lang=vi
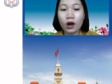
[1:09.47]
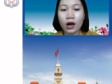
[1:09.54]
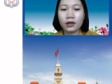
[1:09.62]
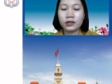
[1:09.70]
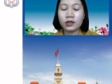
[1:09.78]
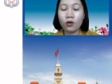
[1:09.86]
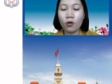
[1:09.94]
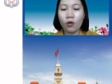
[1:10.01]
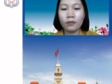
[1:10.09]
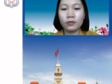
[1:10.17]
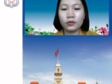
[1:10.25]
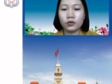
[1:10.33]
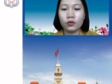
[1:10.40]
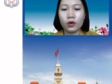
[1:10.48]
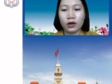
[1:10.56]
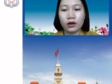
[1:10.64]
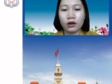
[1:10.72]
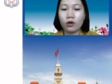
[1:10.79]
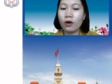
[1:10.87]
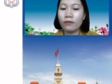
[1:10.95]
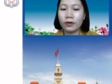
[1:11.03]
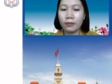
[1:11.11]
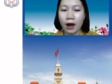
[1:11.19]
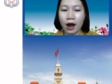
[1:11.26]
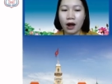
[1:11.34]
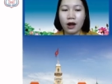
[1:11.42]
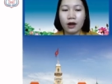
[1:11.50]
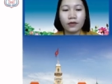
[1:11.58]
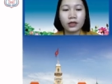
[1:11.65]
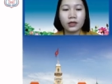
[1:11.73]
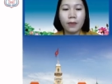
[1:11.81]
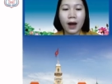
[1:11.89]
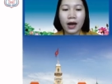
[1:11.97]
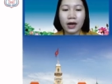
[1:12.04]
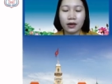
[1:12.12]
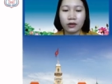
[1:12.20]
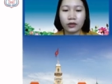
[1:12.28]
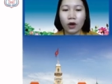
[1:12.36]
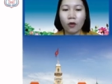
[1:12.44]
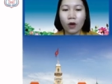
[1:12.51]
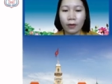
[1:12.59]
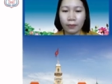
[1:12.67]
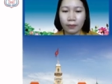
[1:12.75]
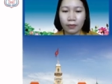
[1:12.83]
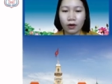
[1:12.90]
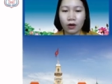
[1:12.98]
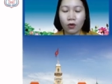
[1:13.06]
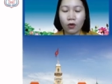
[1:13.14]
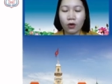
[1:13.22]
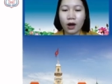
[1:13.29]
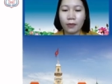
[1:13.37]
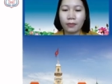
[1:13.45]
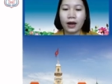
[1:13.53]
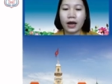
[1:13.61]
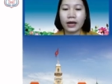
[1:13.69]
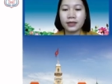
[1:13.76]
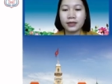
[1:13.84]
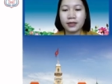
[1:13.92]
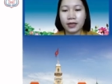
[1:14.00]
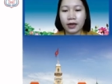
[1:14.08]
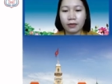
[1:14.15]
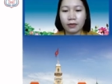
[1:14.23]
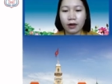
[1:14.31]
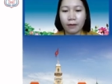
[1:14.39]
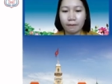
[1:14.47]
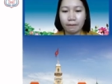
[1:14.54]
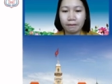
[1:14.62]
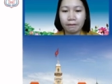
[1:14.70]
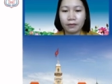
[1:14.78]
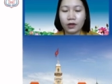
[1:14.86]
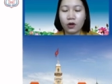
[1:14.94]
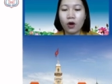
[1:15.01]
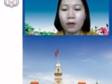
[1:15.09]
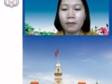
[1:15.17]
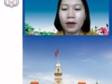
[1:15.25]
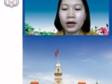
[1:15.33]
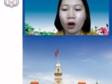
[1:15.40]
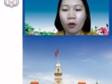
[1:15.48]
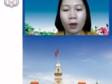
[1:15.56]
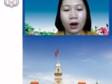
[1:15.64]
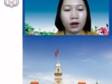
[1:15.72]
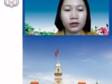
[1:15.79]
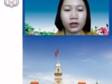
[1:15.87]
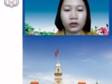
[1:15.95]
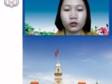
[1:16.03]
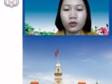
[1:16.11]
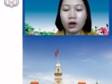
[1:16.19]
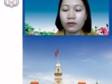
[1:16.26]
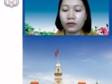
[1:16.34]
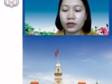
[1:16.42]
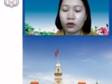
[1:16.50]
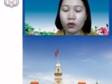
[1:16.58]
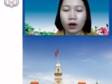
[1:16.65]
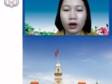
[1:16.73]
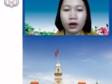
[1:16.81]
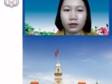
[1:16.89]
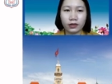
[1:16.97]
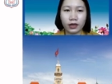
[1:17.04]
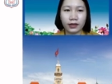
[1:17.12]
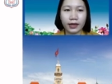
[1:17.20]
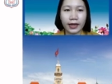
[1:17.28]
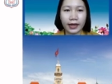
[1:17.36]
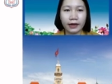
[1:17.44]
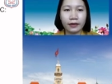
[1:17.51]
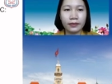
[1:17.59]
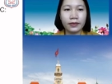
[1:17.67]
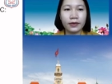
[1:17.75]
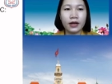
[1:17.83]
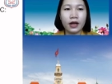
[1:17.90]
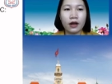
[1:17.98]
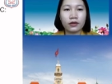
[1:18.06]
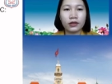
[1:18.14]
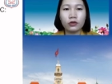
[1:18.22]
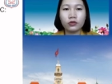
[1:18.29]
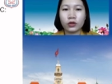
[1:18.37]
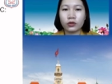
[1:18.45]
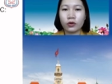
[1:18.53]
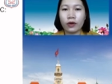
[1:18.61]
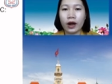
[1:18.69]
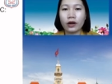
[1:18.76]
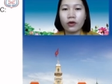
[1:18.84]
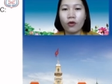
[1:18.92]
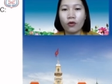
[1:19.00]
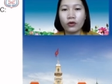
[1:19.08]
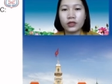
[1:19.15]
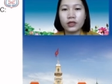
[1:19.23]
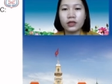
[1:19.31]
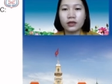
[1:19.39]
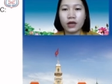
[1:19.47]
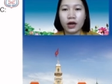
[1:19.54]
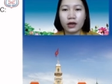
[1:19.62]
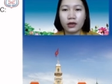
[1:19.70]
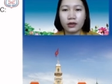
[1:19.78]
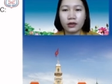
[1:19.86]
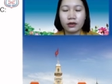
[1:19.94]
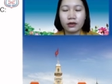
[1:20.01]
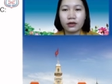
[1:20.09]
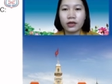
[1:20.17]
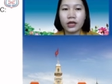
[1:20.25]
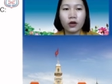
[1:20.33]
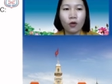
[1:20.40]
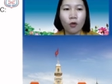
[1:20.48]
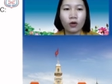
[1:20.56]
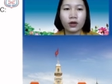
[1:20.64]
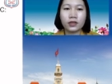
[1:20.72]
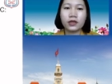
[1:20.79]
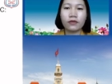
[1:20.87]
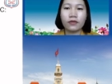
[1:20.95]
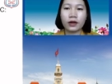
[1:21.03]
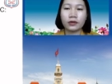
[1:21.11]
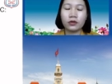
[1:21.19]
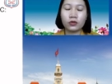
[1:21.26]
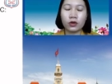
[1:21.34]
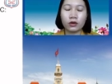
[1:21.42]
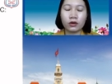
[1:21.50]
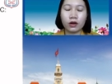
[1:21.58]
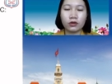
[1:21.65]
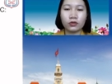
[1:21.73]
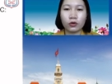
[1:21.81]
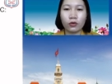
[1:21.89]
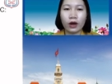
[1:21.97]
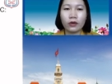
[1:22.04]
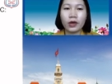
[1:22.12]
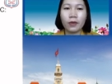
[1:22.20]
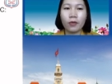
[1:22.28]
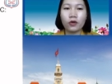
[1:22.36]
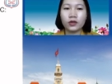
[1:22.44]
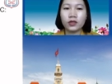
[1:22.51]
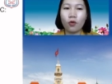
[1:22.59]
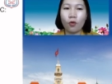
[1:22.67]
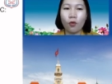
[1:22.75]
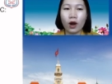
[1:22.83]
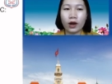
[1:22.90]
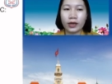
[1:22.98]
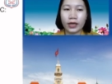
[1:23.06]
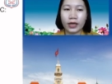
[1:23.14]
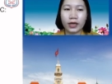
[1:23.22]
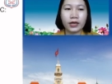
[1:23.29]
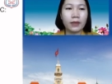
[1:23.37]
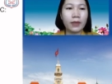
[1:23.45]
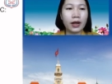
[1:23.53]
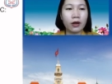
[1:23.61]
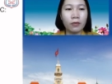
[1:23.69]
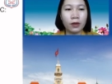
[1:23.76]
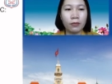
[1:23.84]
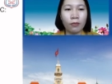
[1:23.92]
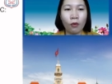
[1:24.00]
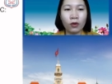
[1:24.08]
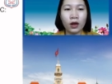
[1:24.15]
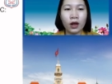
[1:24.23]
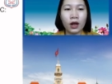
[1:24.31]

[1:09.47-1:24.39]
cố gắng sức hô hấp dù là đường hô hấp vẫn mở. Và thứ ba là ngừng thở hô hợp à, hỗn hợp là các sự kiện uh, hô hấp bắt đầu bằng ngừng thở trung ương và sau đó là ngừng thở tắc nghẽn. Tiêu chuẩn chuẩn đoán của hội chứng ngừng thở khi ngủ là dựa vào tiêu chuẩn uh, chuẩn đoán của Hiệp hội Giấc ngủ Hoa Kỳ năm 2014